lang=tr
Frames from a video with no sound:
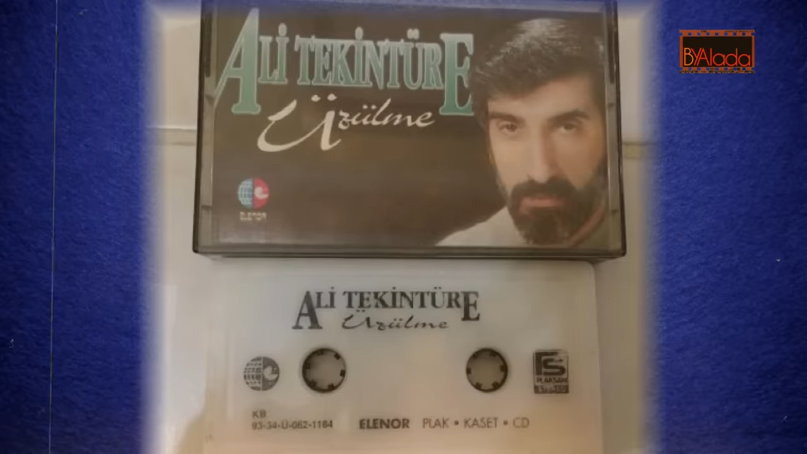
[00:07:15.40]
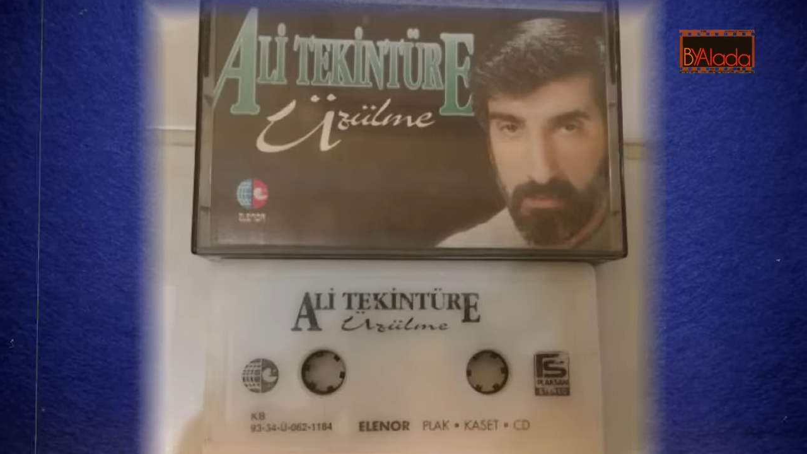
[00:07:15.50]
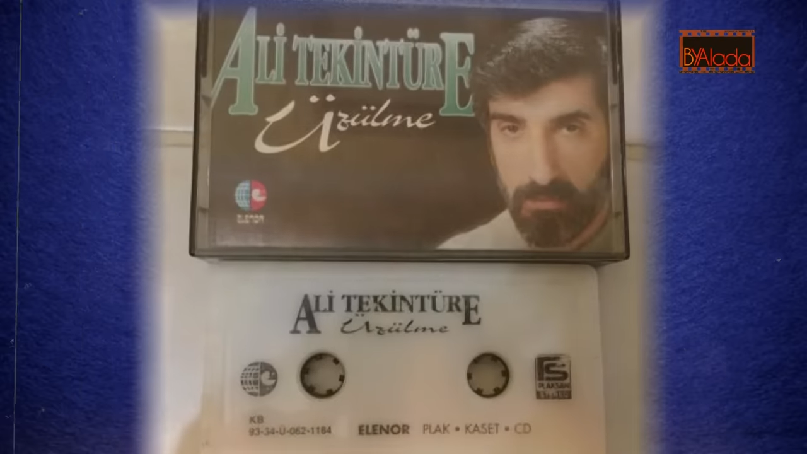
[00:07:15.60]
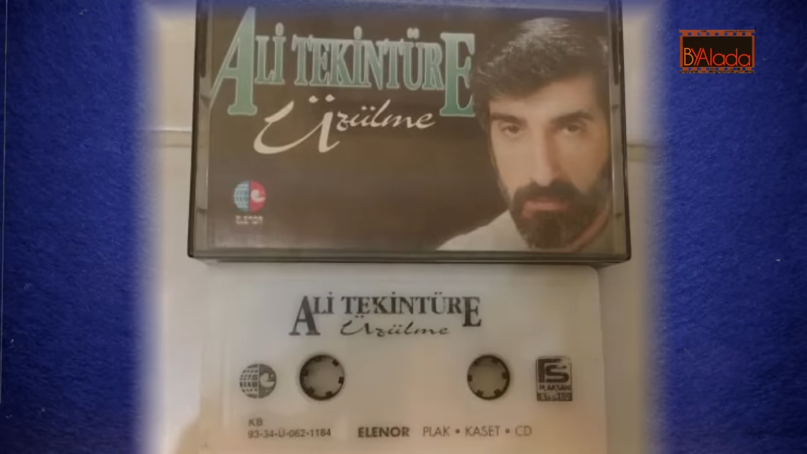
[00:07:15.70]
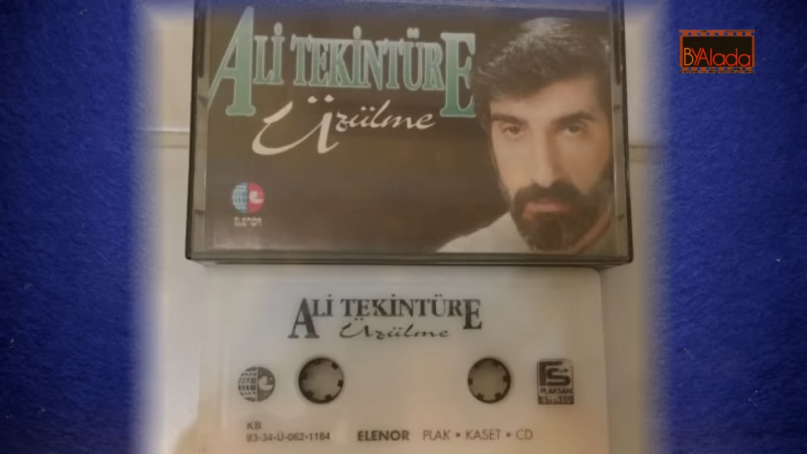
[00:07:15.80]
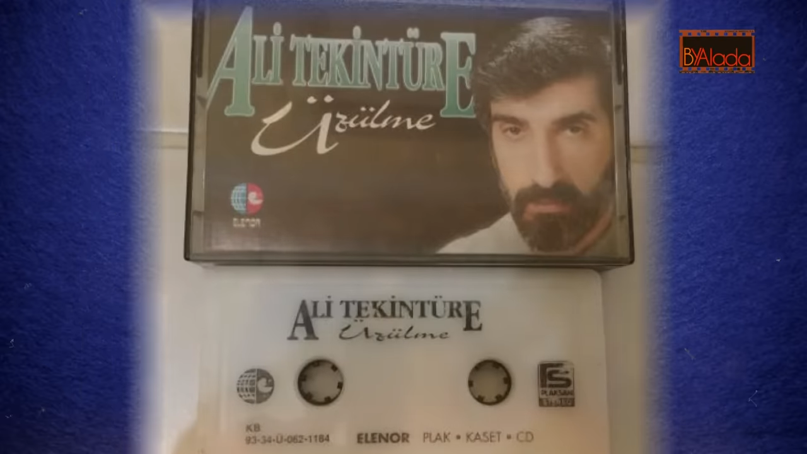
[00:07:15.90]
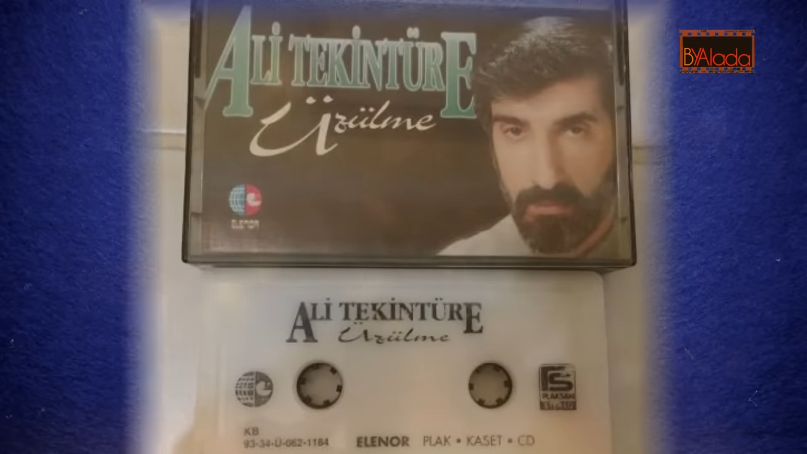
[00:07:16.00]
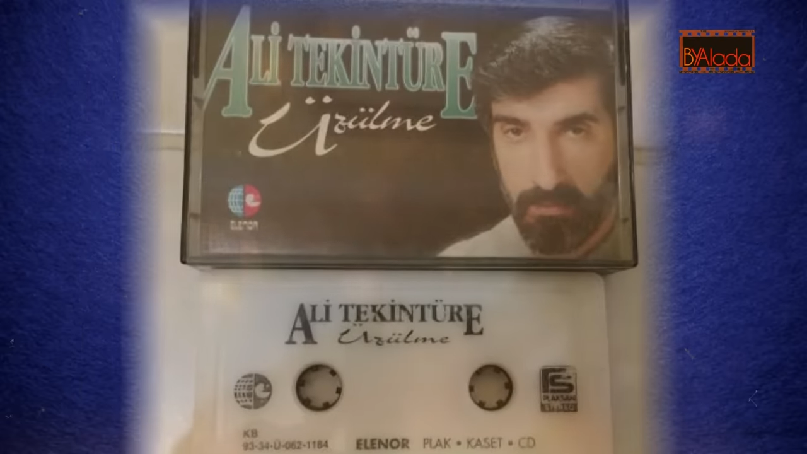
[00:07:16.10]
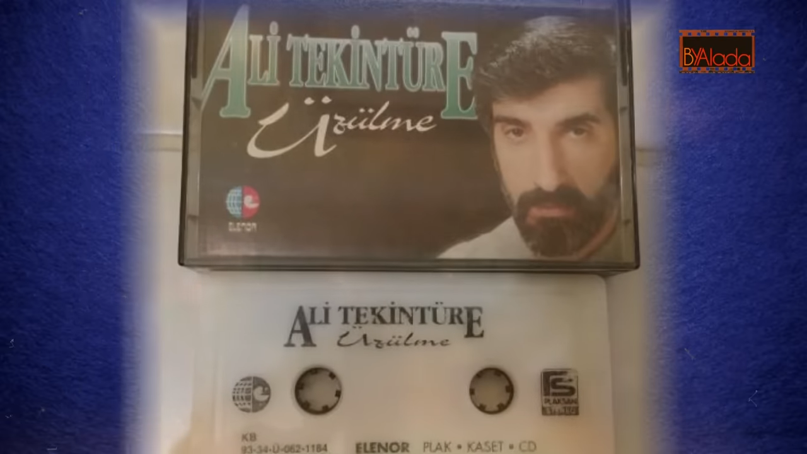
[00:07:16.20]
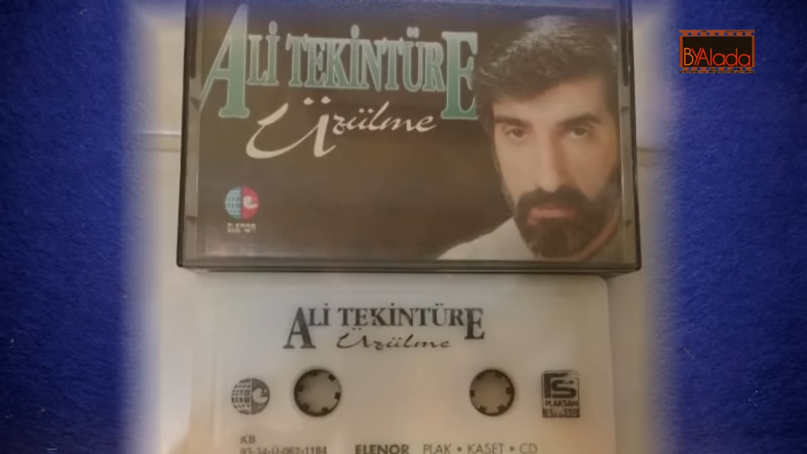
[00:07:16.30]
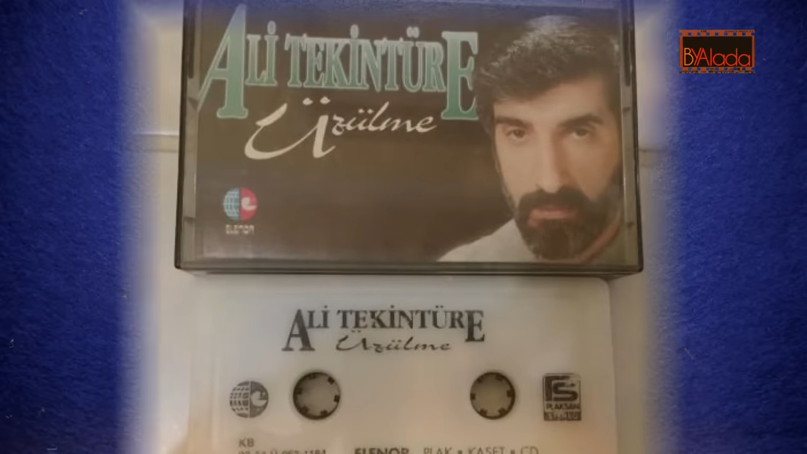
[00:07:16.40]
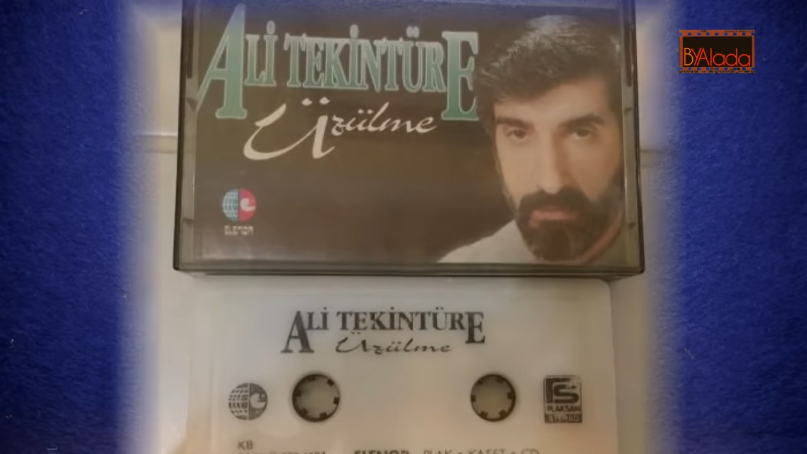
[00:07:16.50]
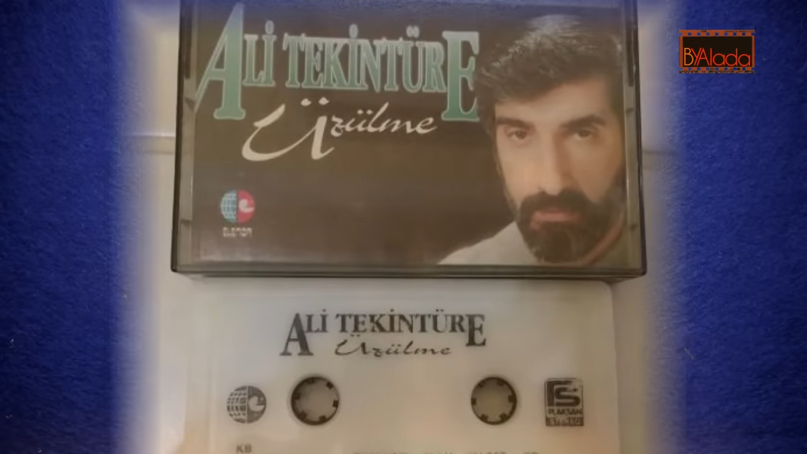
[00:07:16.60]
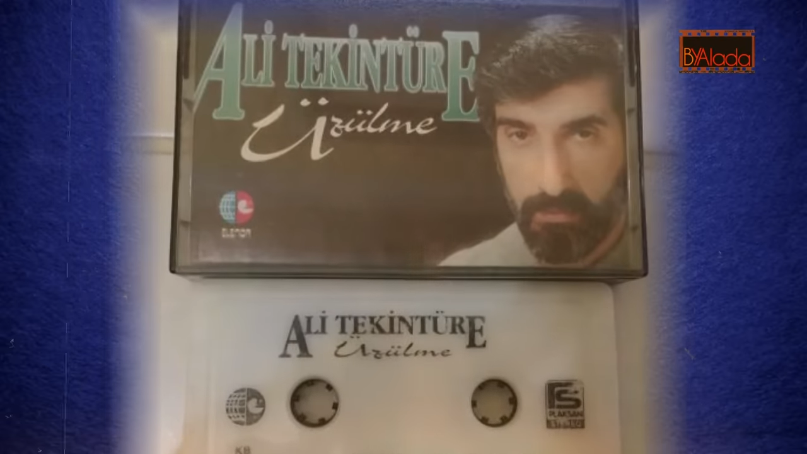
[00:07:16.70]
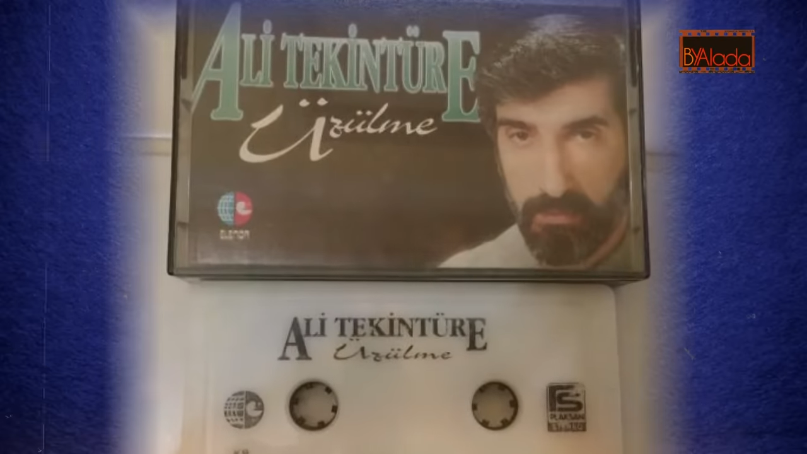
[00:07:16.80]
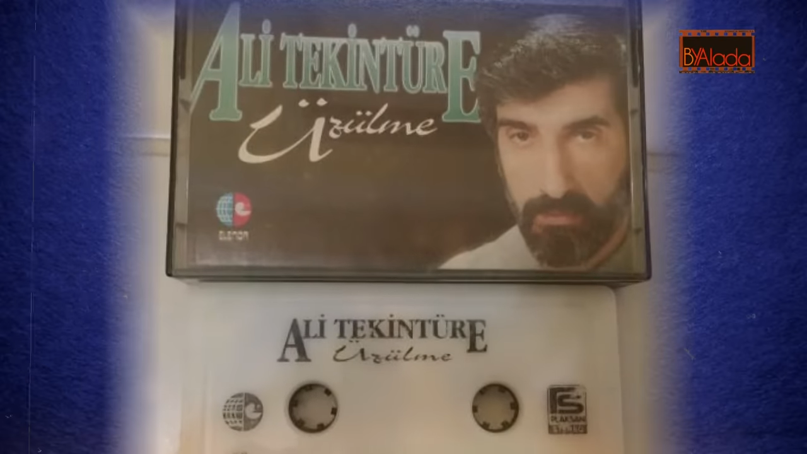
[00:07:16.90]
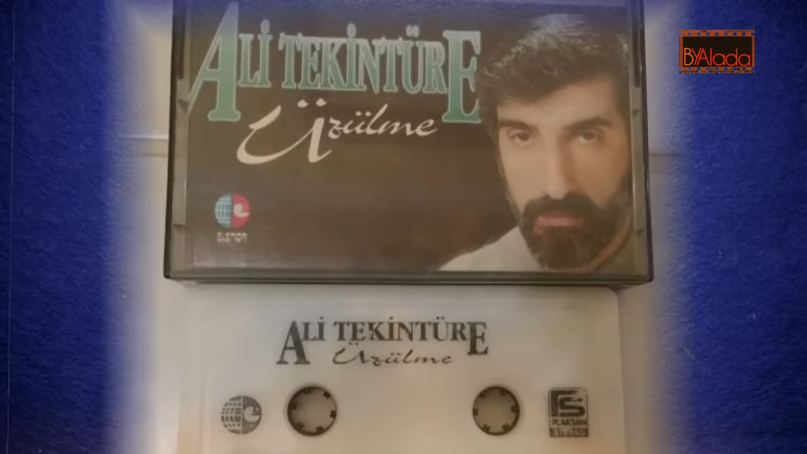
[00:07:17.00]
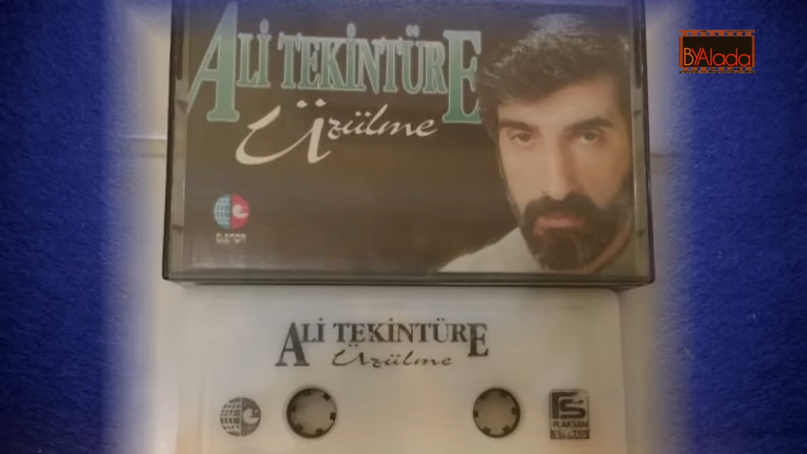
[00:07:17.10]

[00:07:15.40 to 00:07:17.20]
şarkılarını yorumlayan sanatçılara